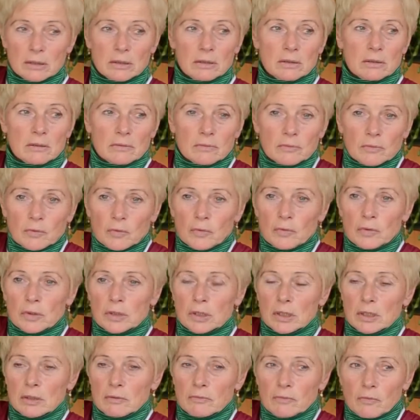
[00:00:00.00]
и в
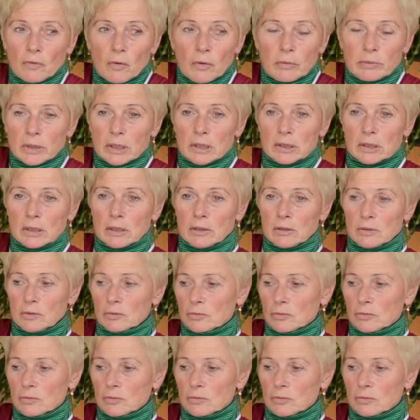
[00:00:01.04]
кухне, и в комнатах.